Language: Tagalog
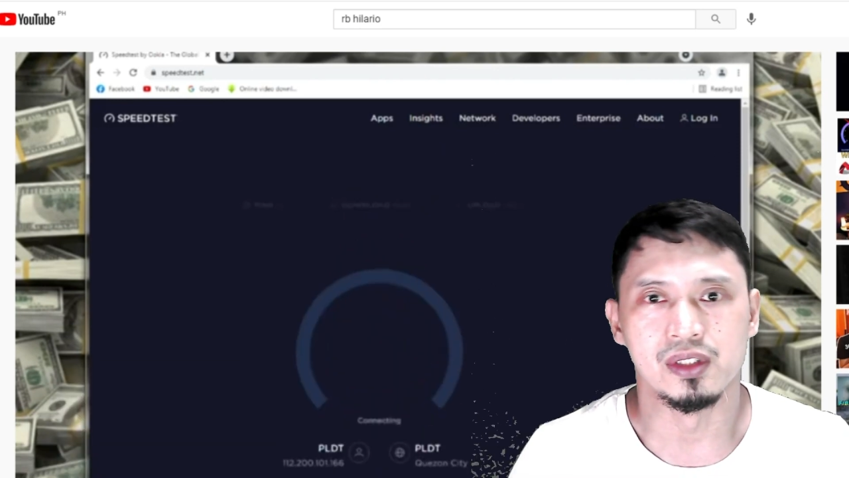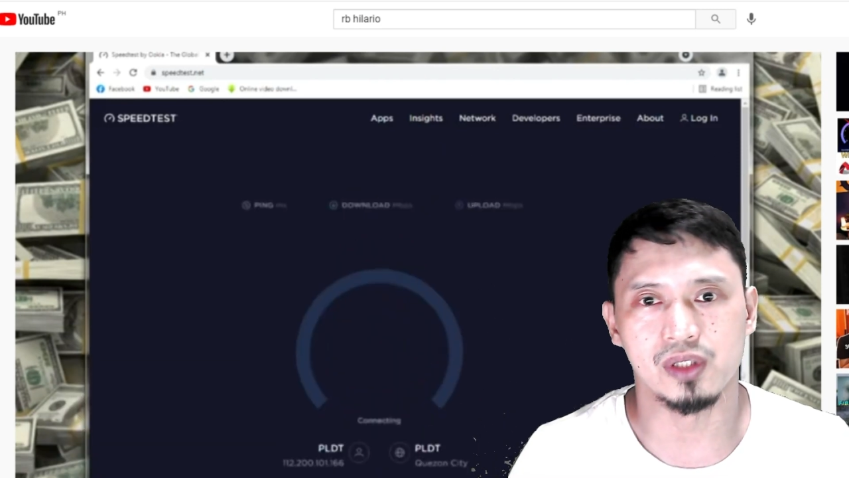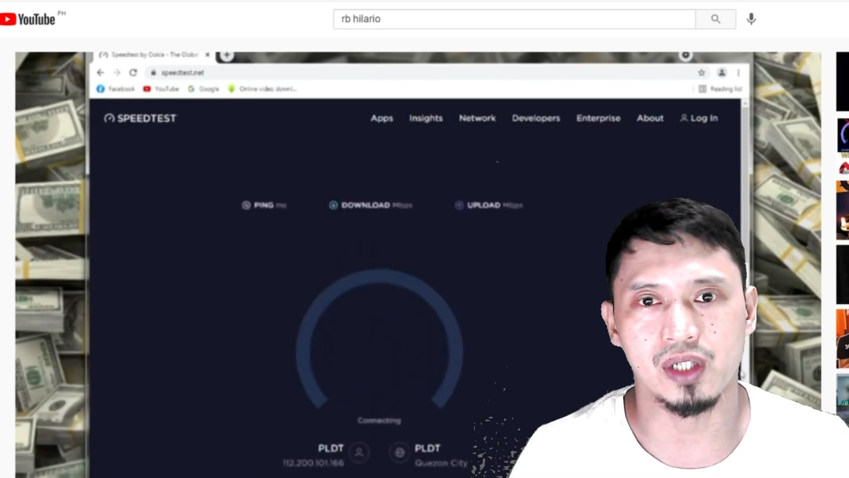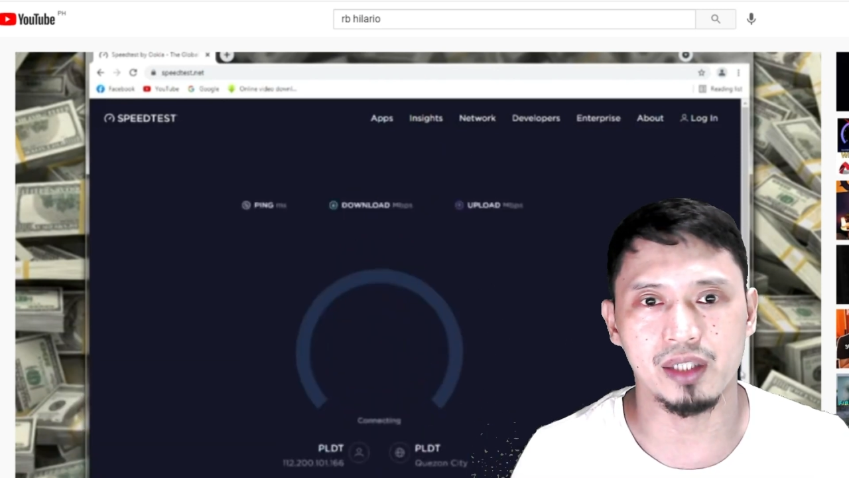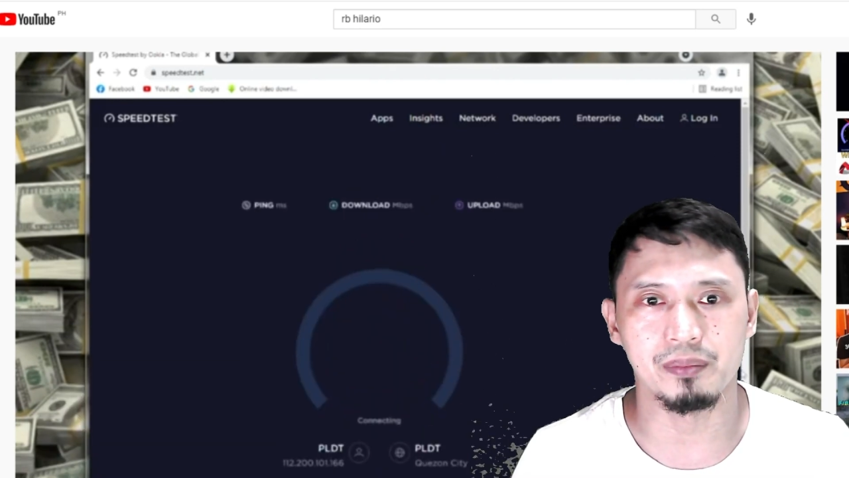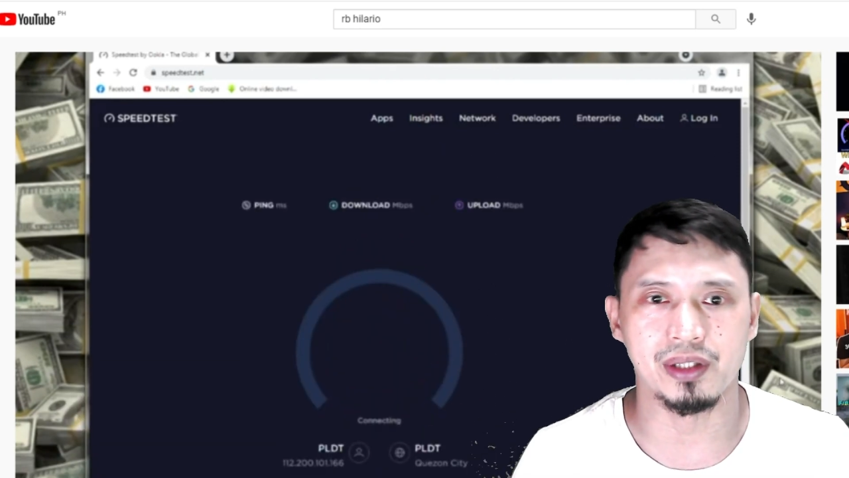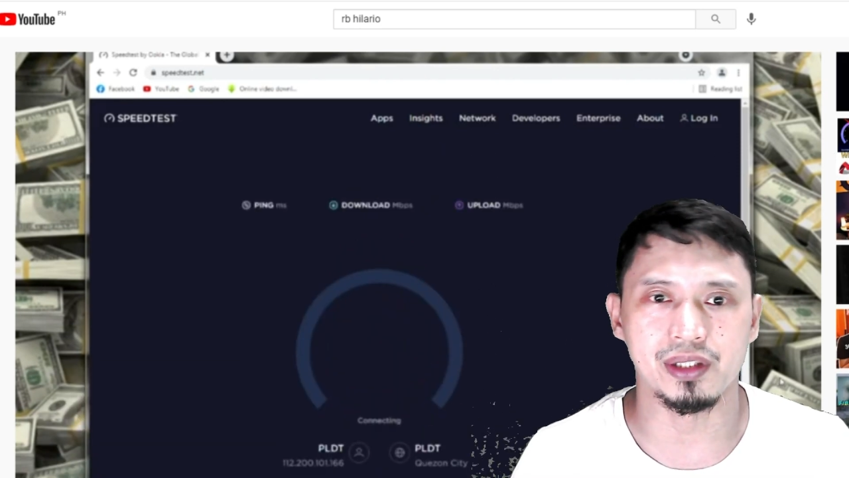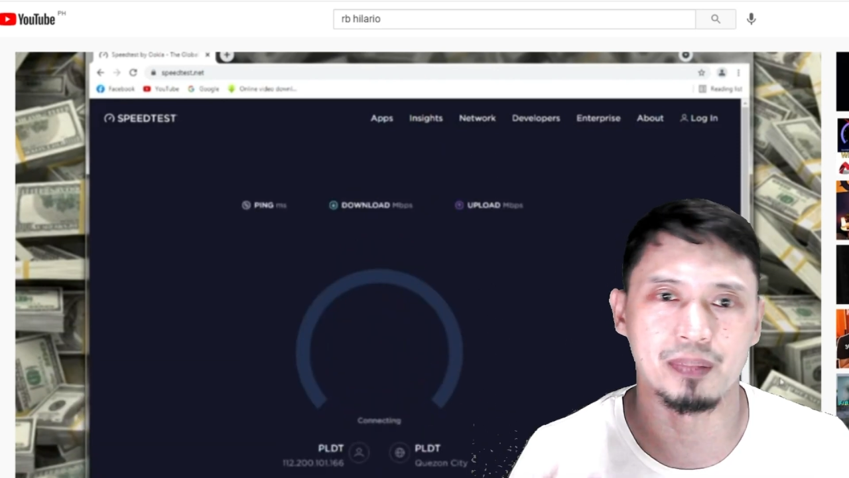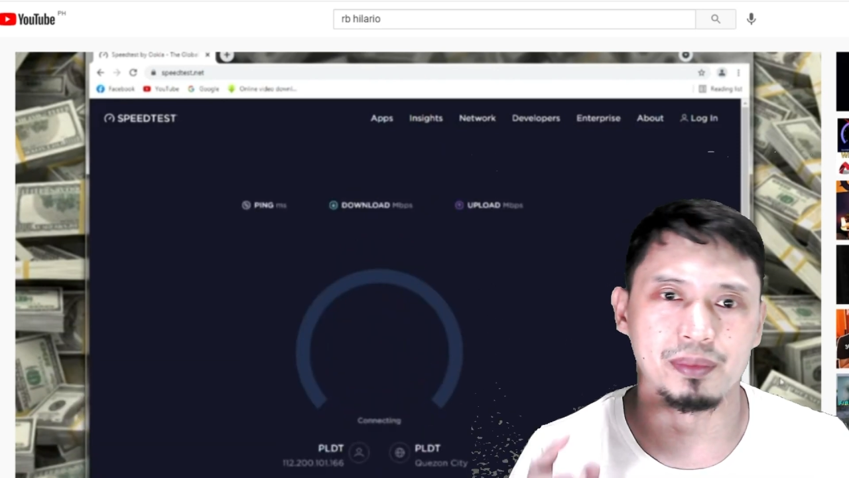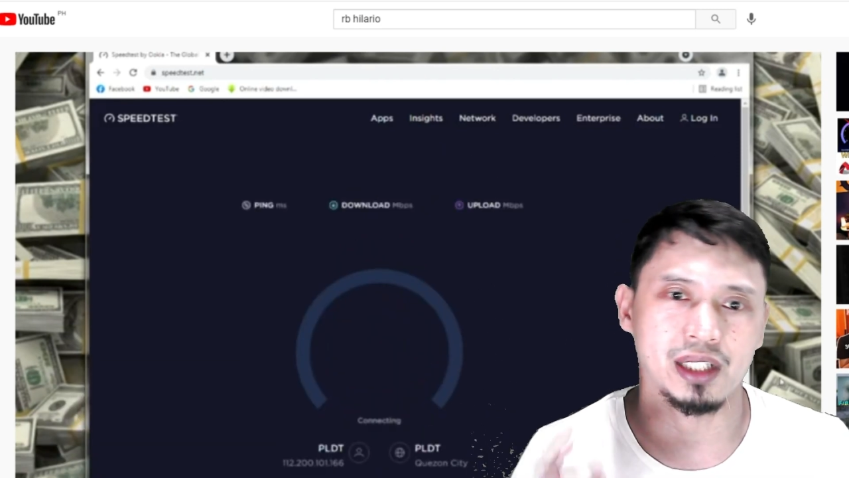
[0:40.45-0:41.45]
So ngayon
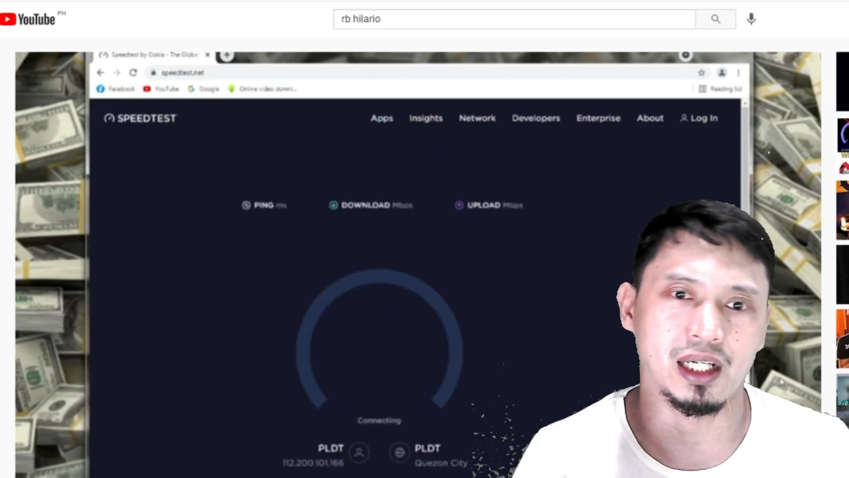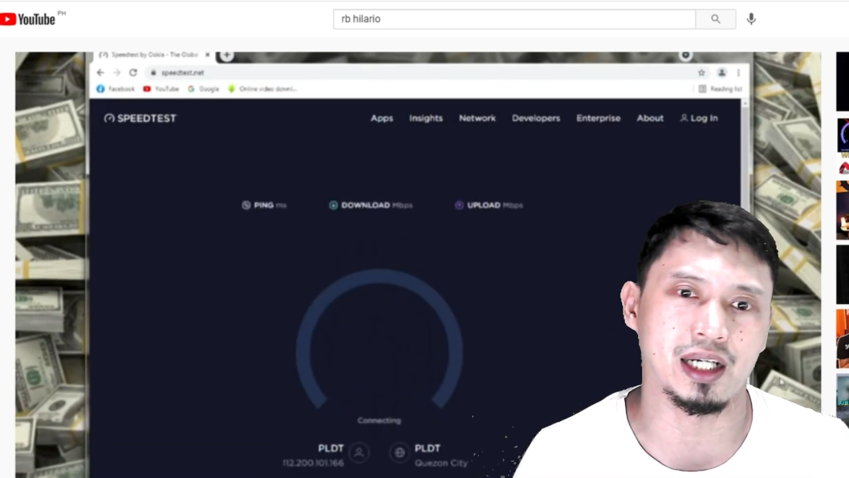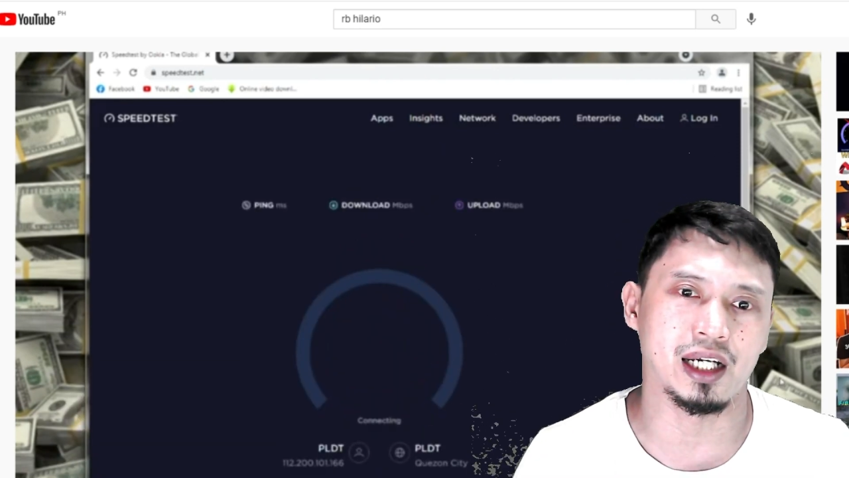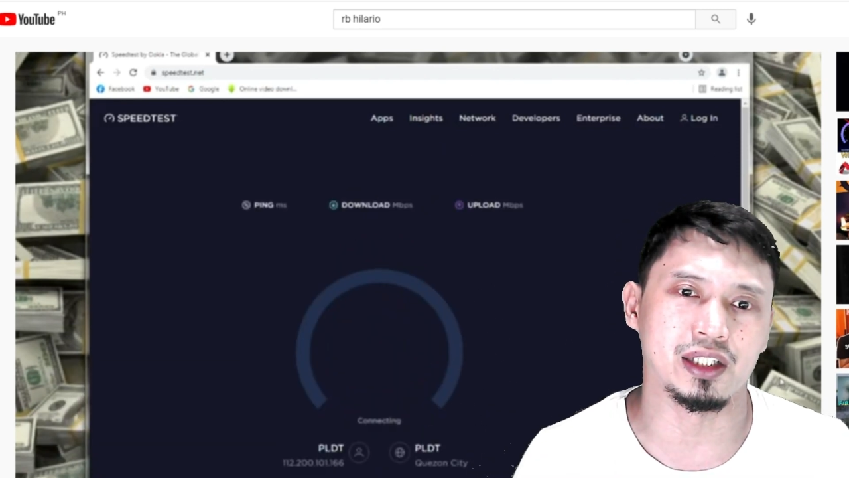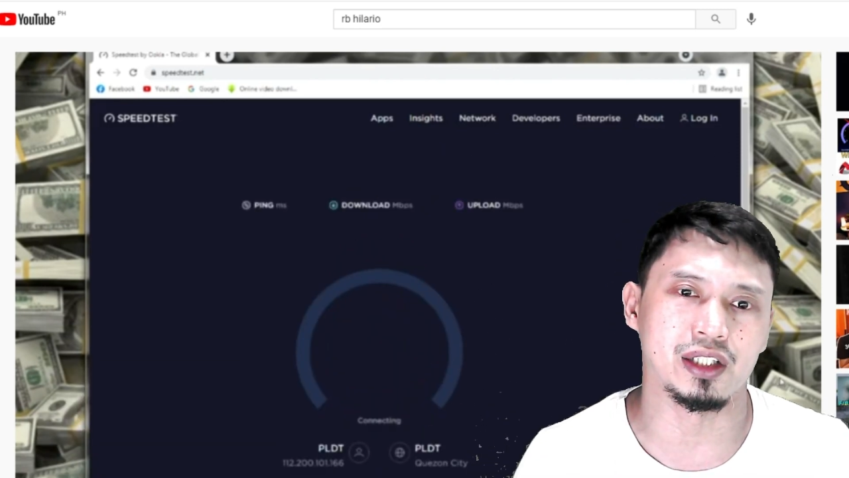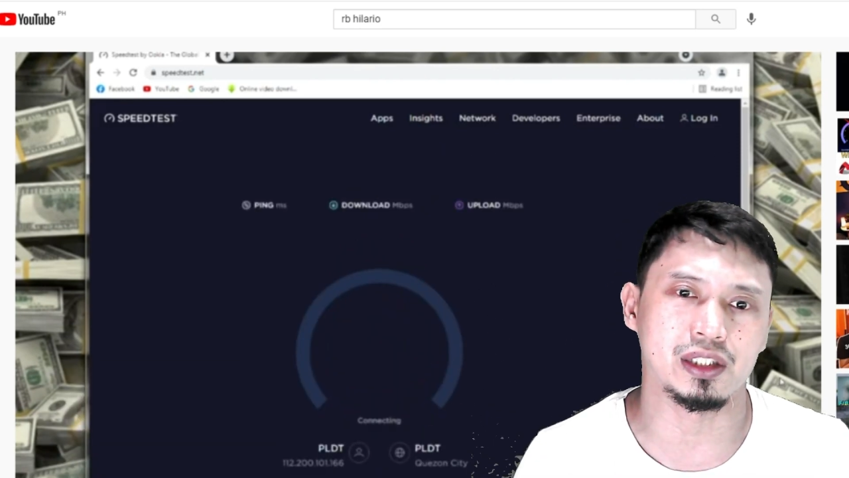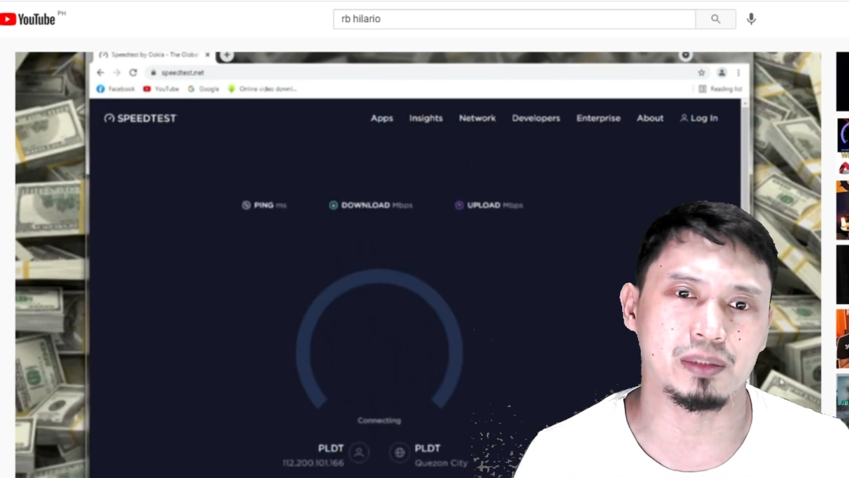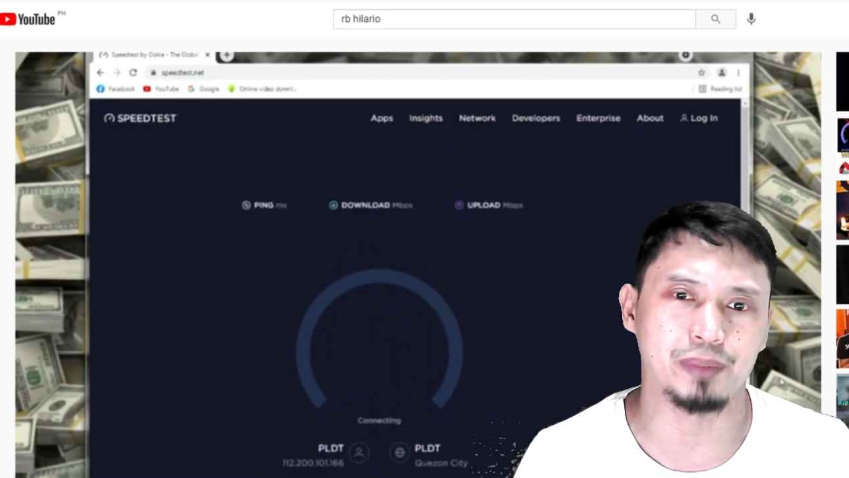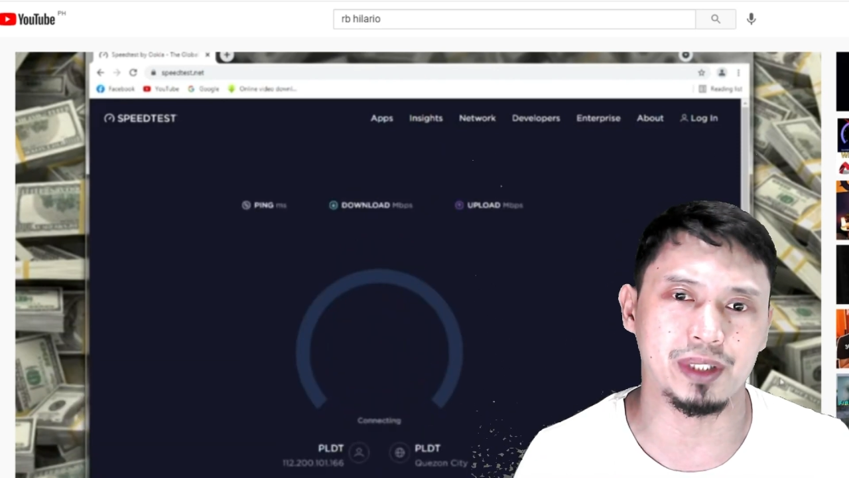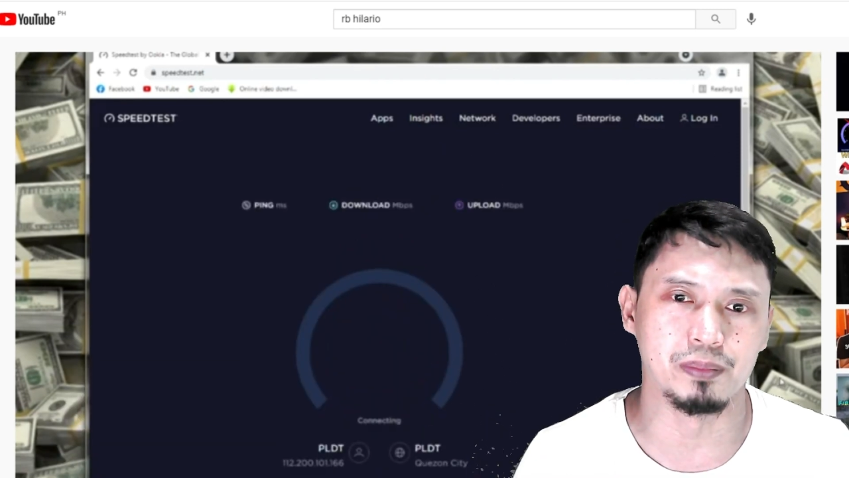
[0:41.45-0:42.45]
meron na naman silang another
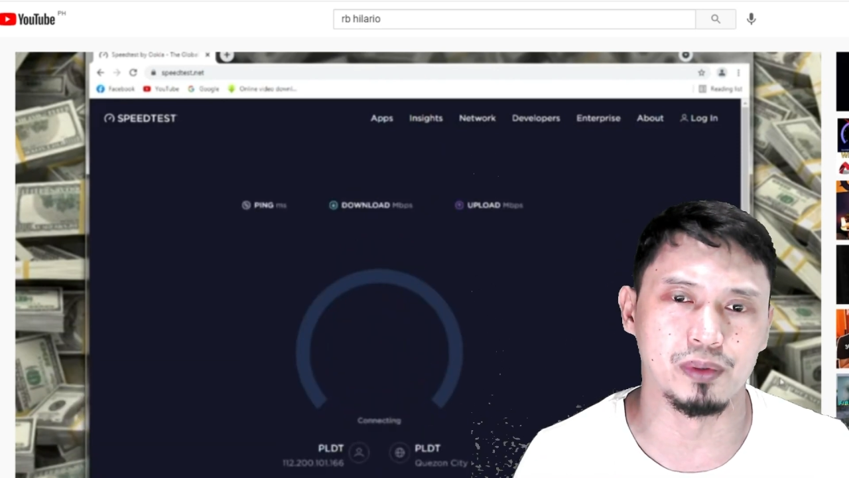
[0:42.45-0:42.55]
speed